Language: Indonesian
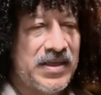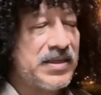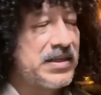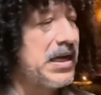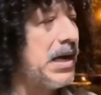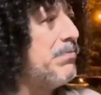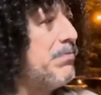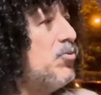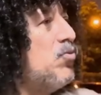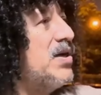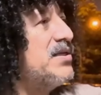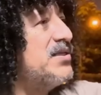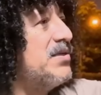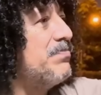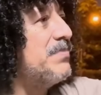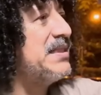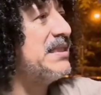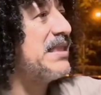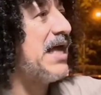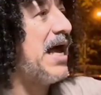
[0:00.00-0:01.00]
kamu wajib
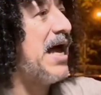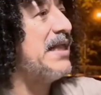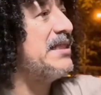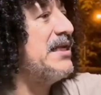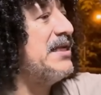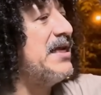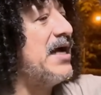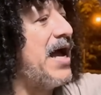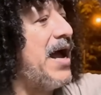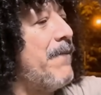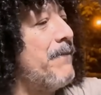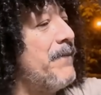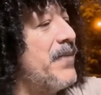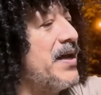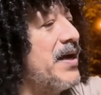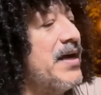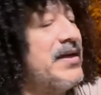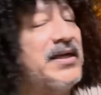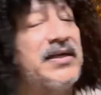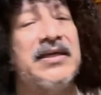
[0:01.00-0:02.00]
mentaatin yang apa
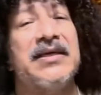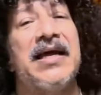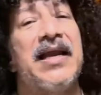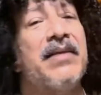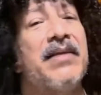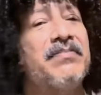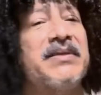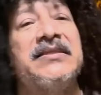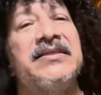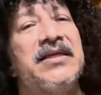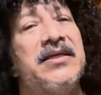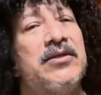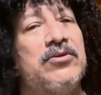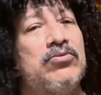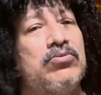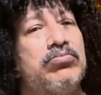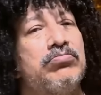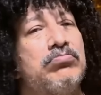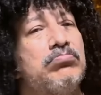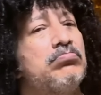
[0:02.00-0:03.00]
yang ada di dalam Injil
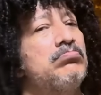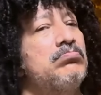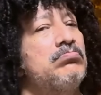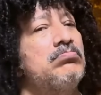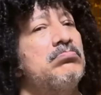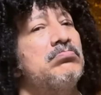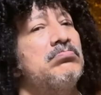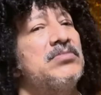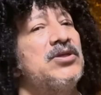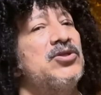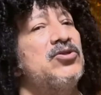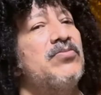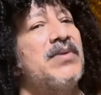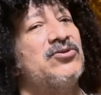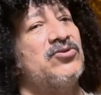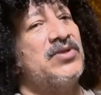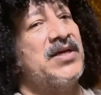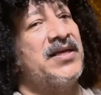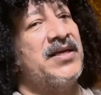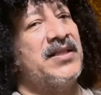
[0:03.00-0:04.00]
itu. Itu
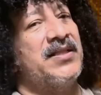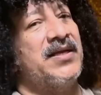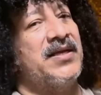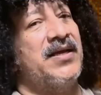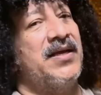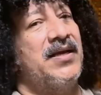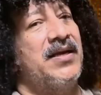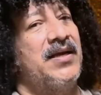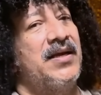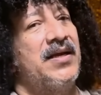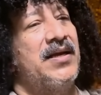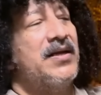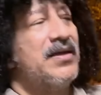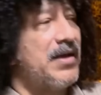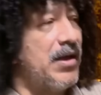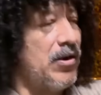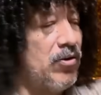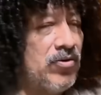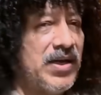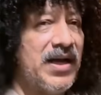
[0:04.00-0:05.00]
maksud ayatnya.
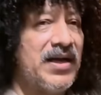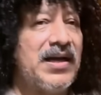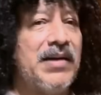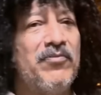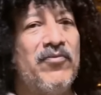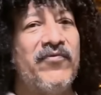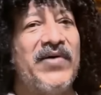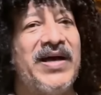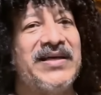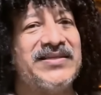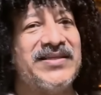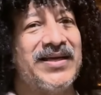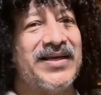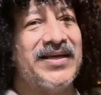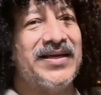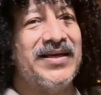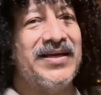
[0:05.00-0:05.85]
Kalau enggak kamu fasik.